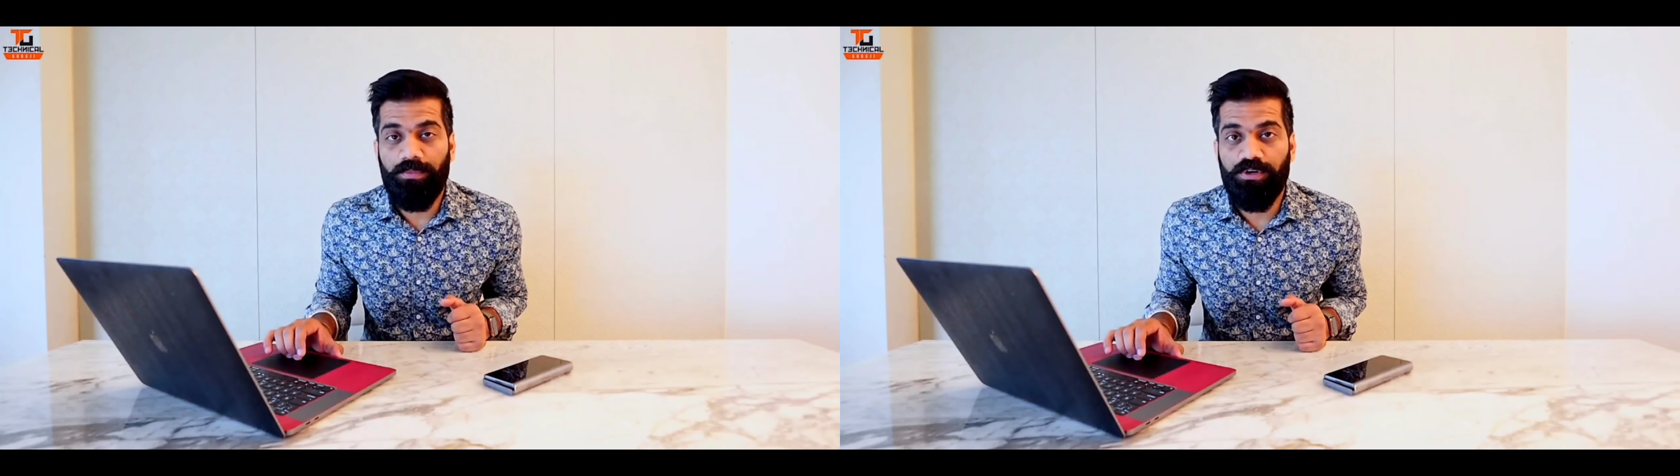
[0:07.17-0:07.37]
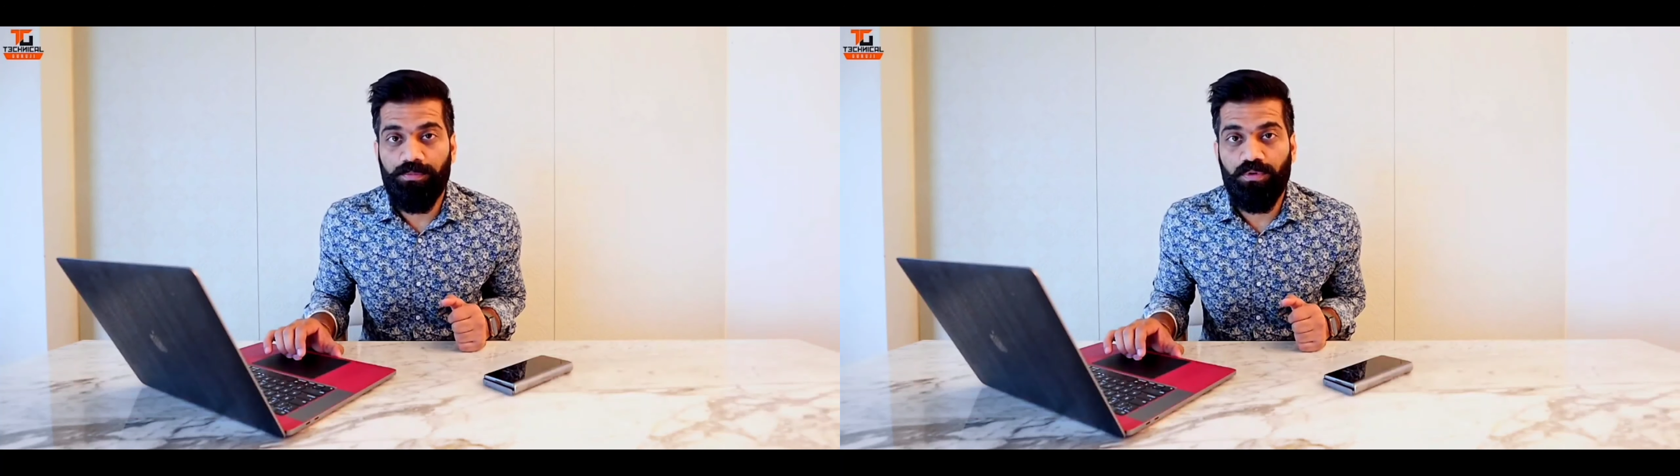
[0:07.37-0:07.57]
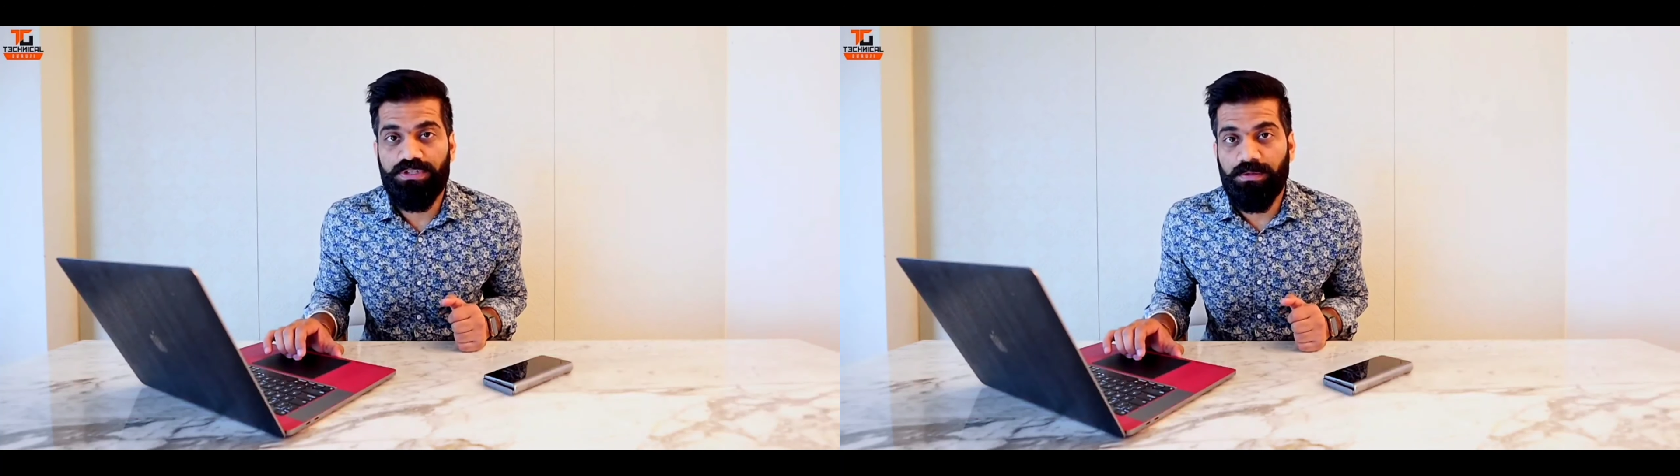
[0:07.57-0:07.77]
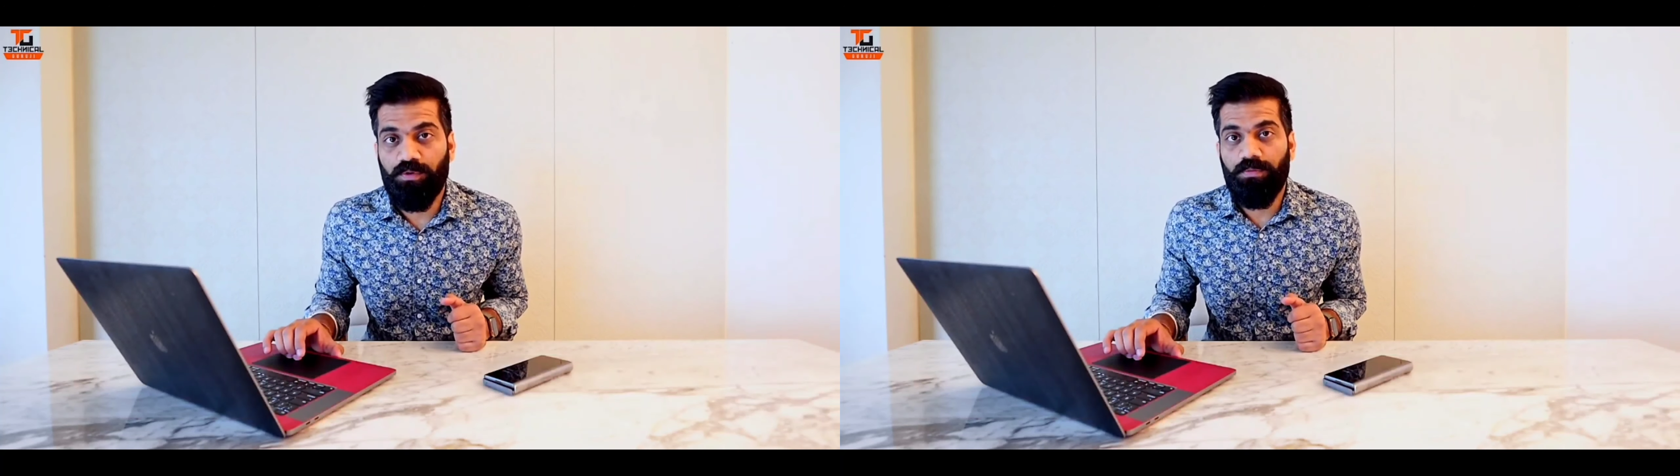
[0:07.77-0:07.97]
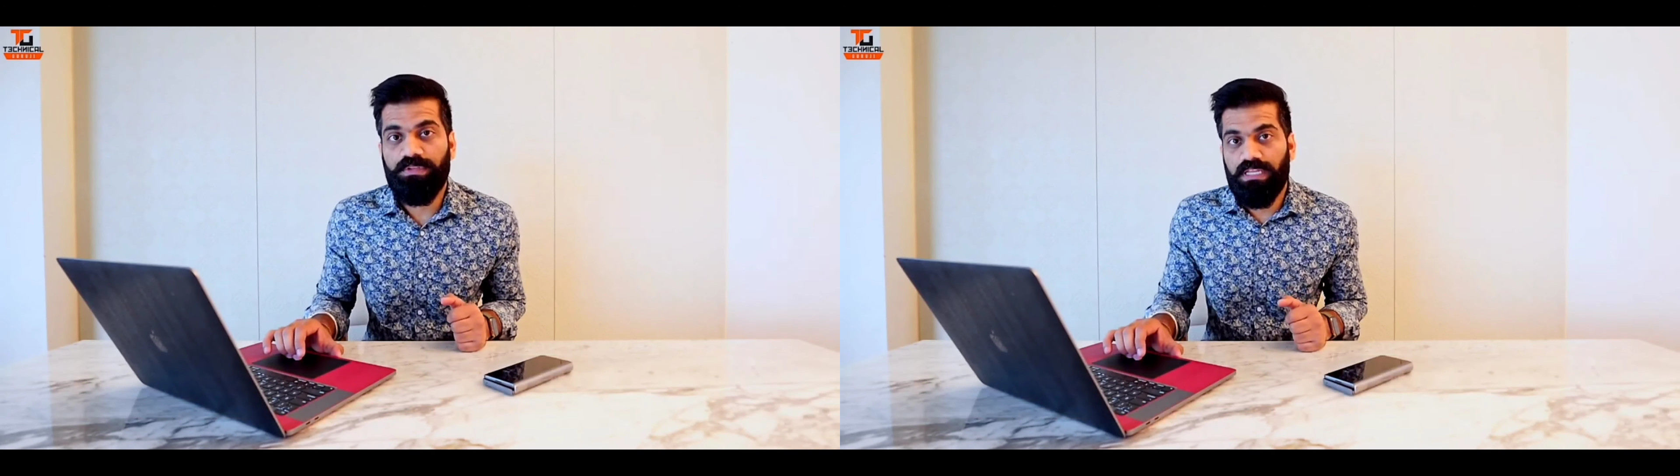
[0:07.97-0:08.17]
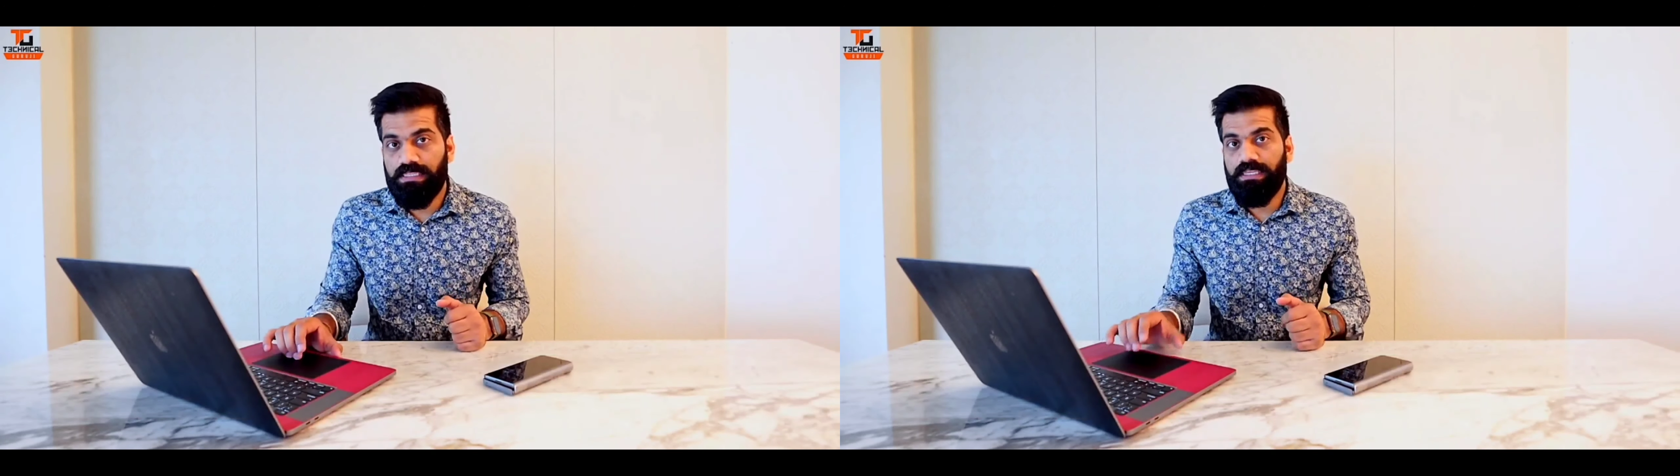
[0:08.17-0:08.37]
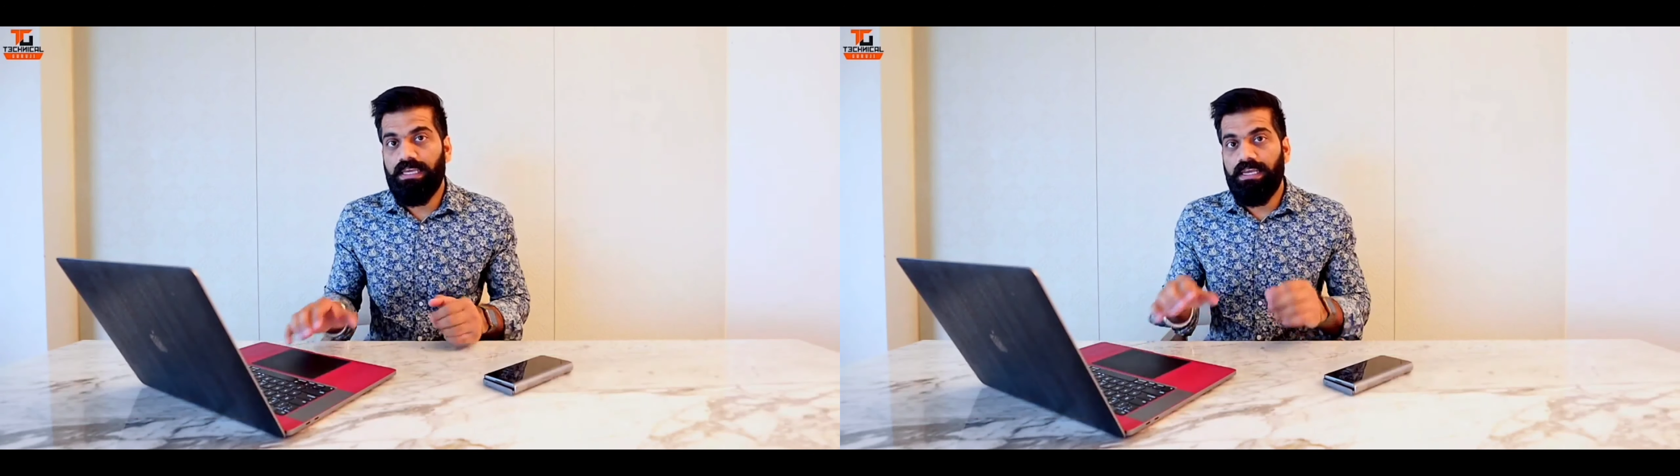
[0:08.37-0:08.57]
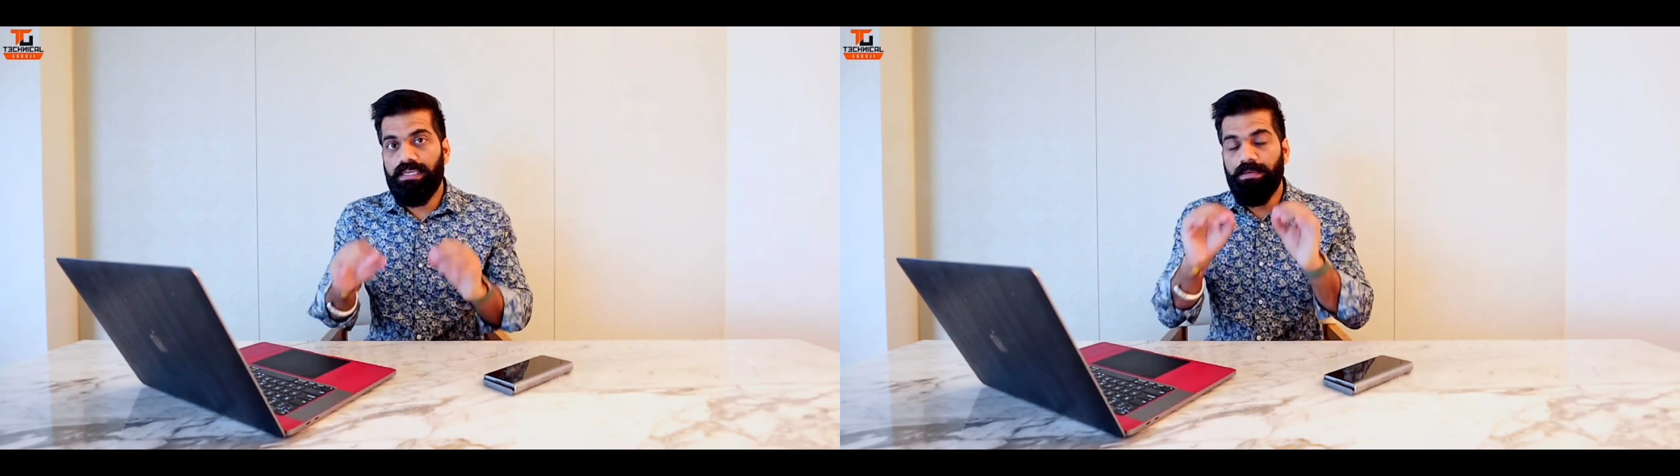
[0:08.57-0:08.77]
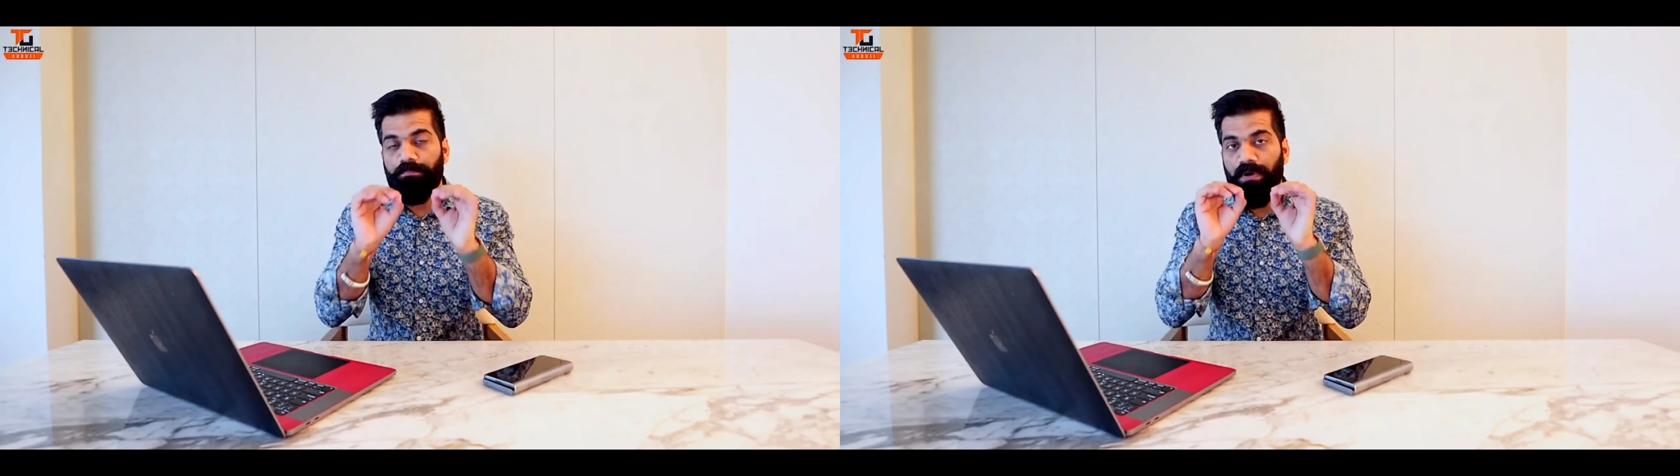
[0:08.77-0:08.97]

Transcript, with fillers: पे रिपोर्ट्स हमको बताती हैं कि